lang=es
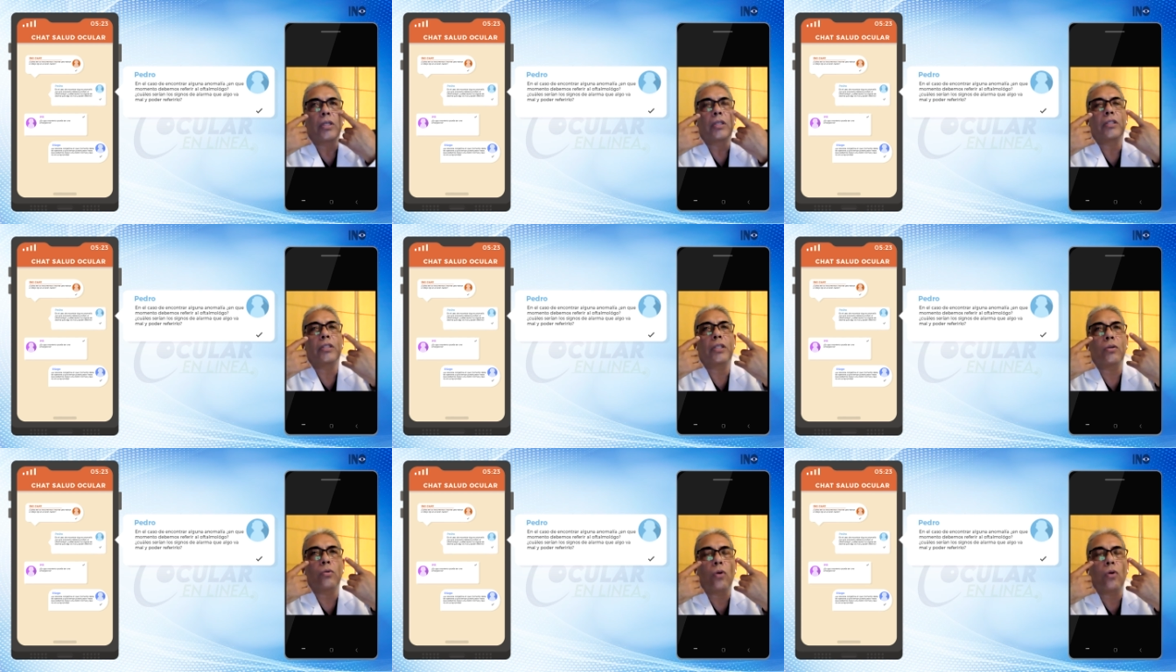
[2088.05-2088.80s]
Si
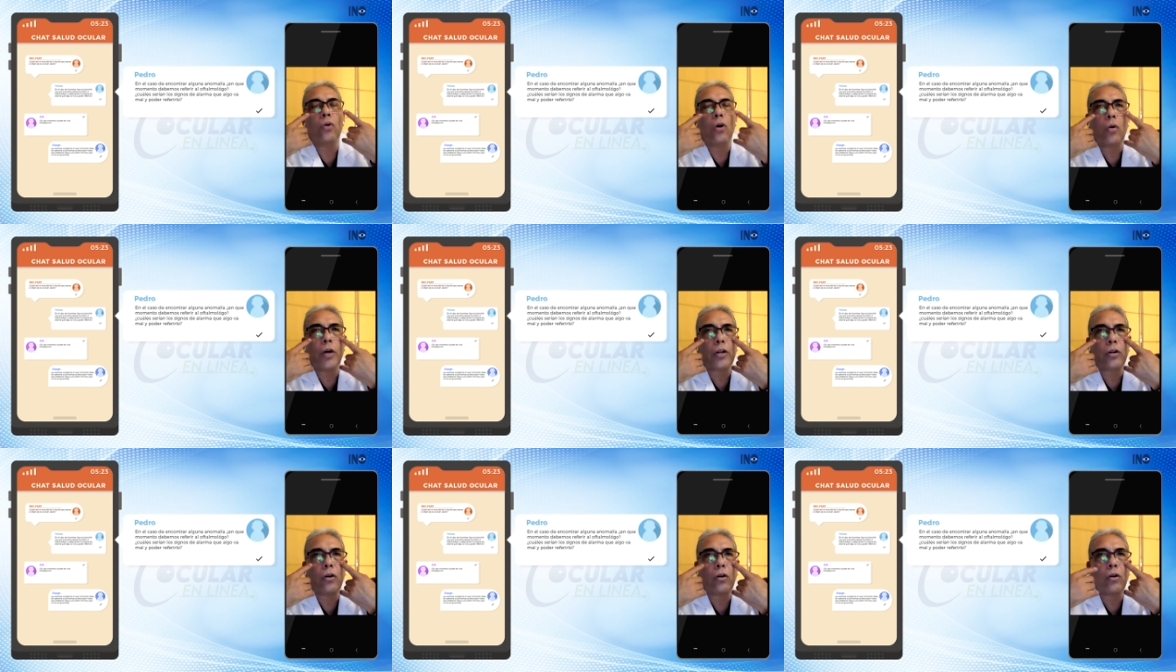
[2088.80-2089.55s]
un
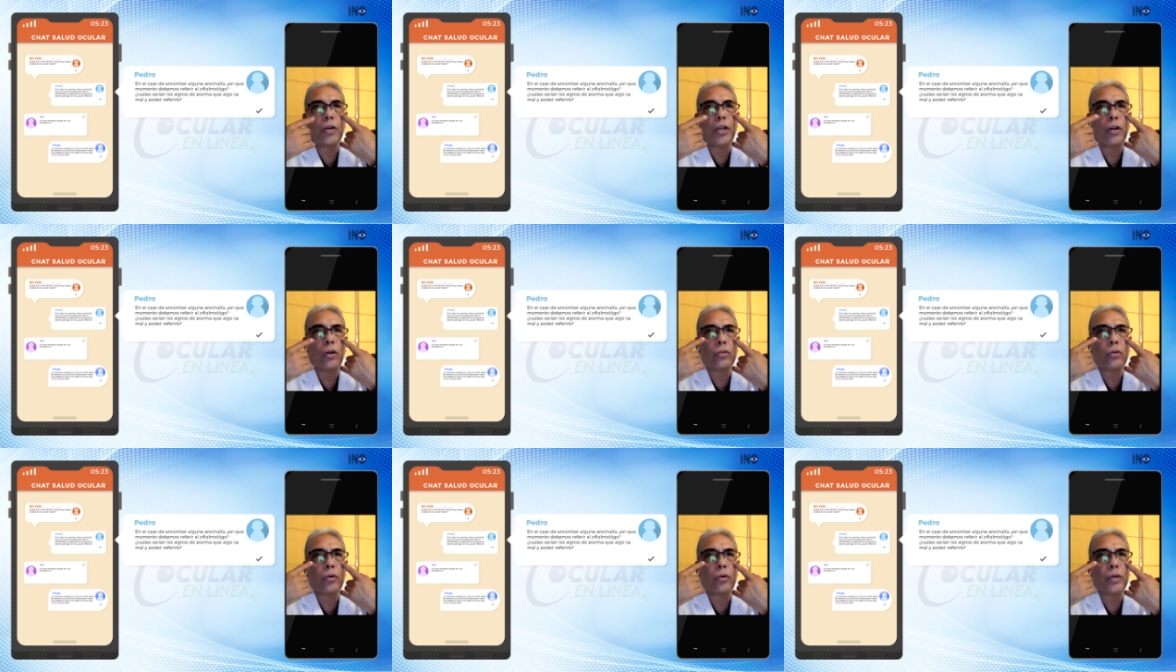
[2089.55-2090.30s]
ojo es rojo y
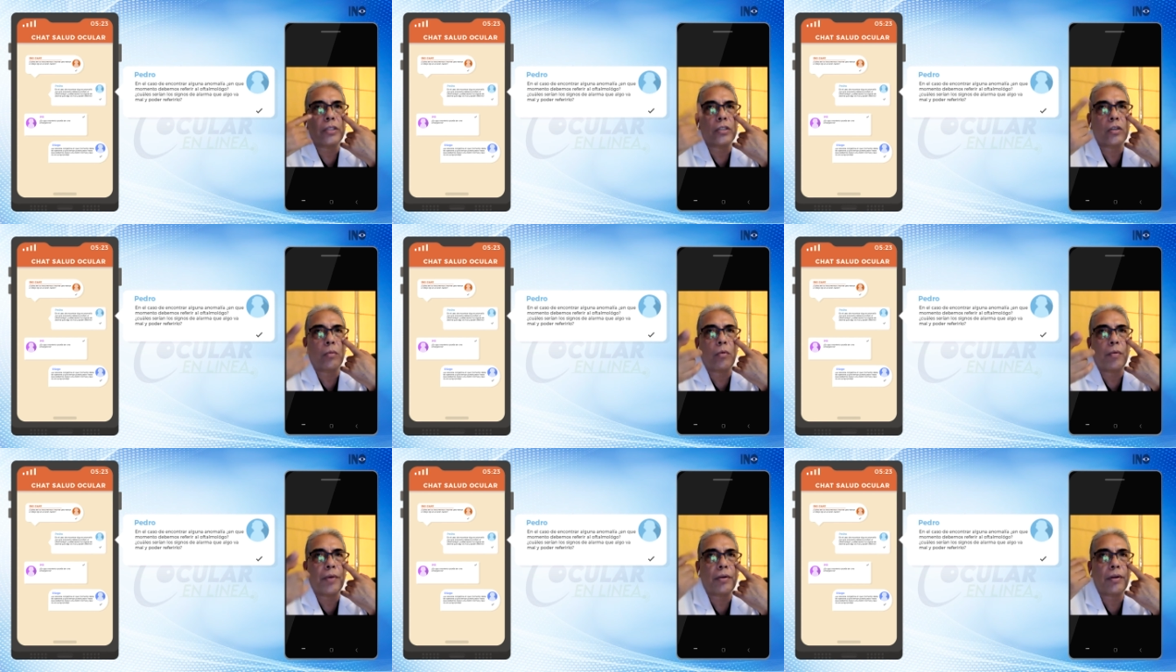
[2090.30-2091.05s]
el otro es,
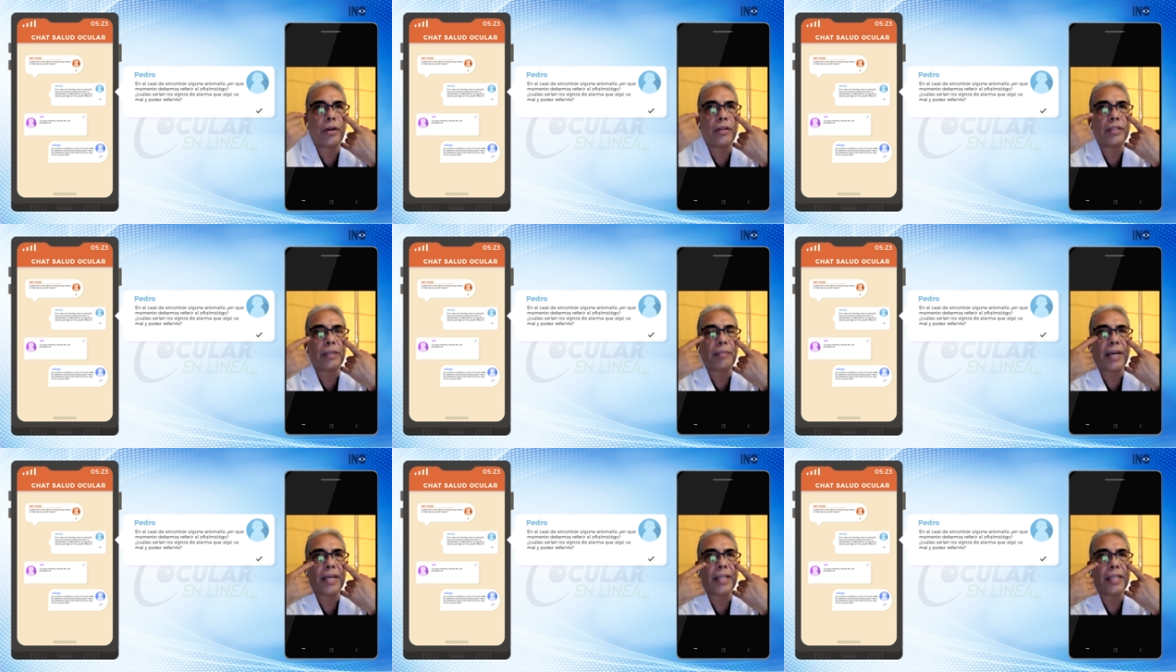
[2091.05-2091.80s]
como vieron en
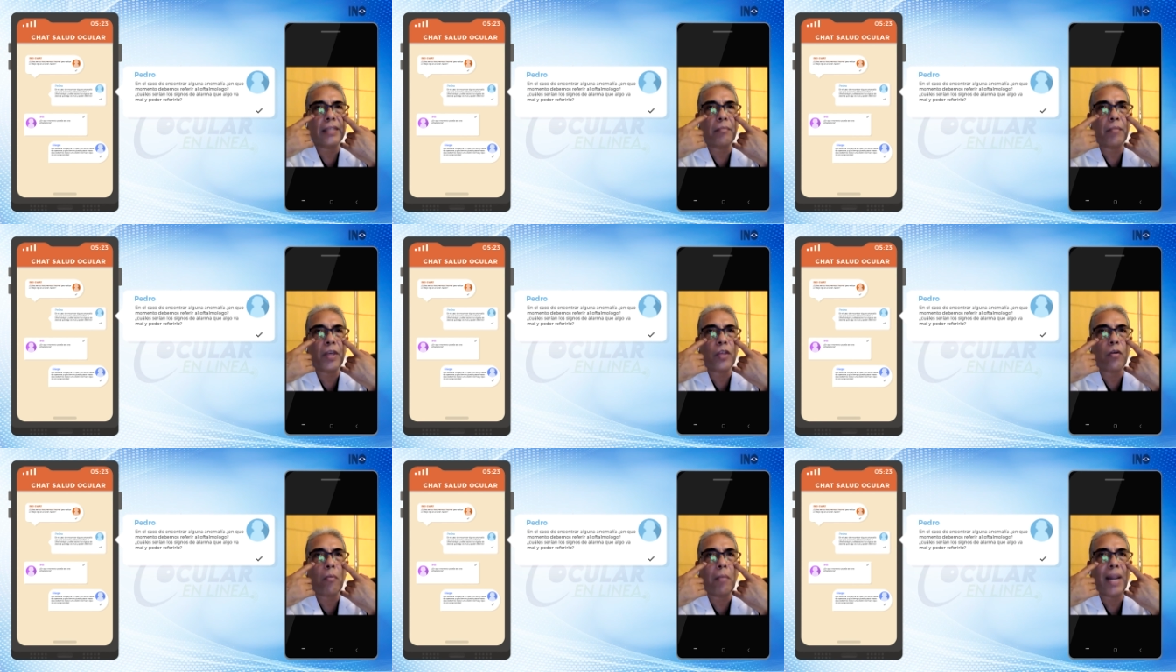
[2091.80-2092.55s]
las imágenes,
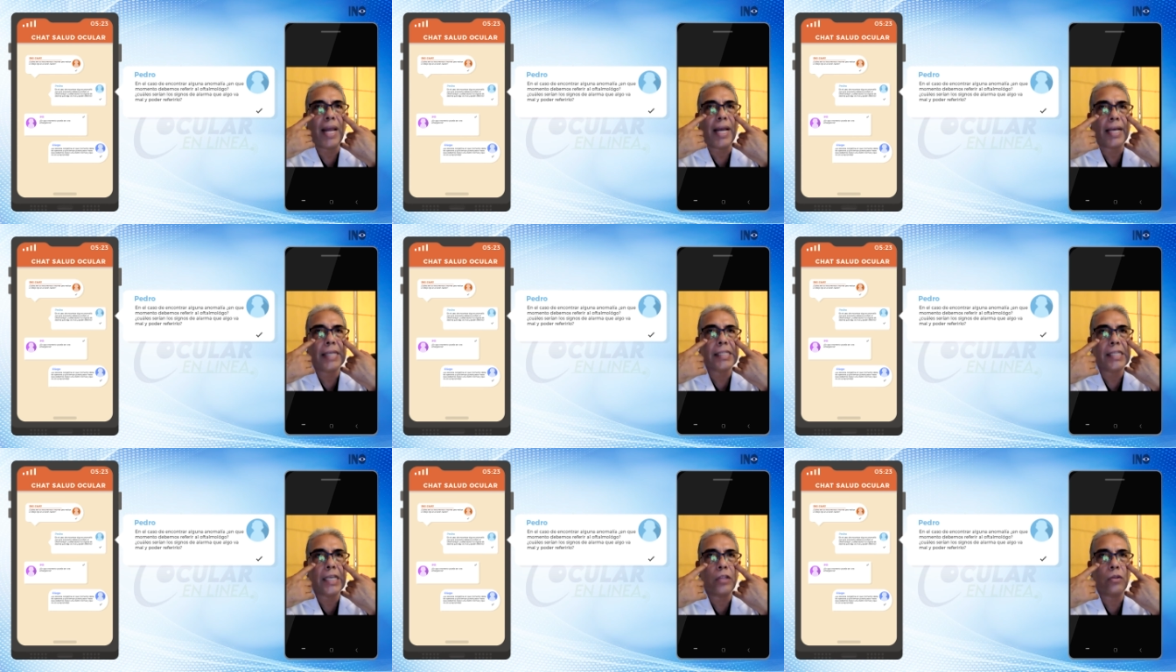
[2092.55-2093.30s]
medio
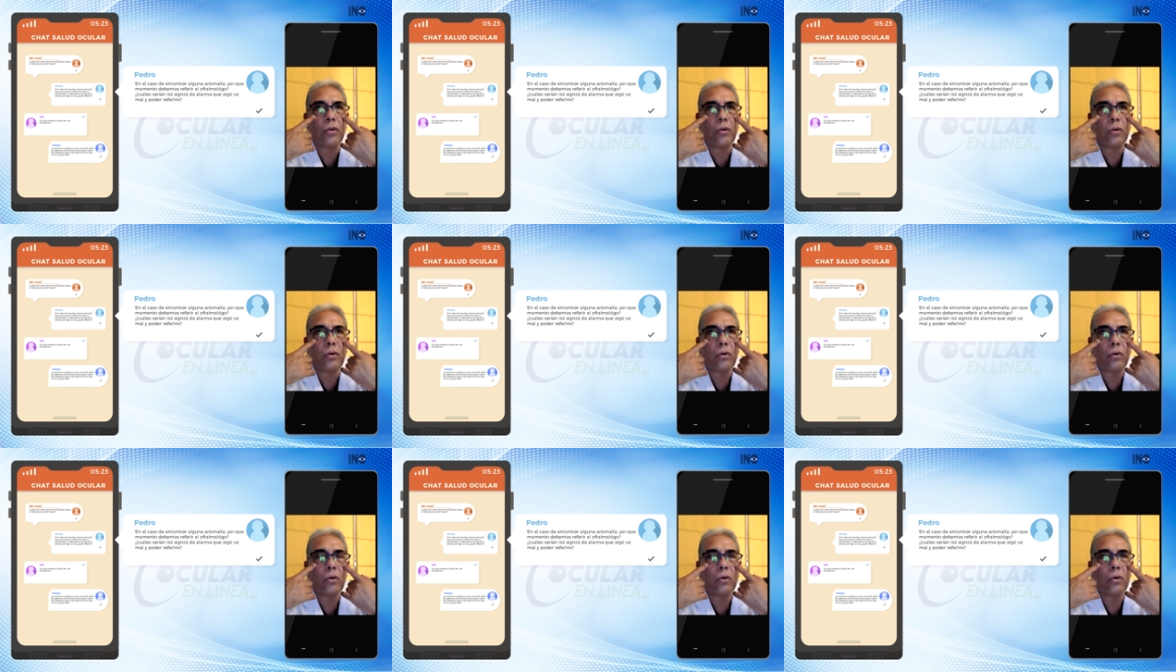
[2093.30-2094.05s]
blanquecino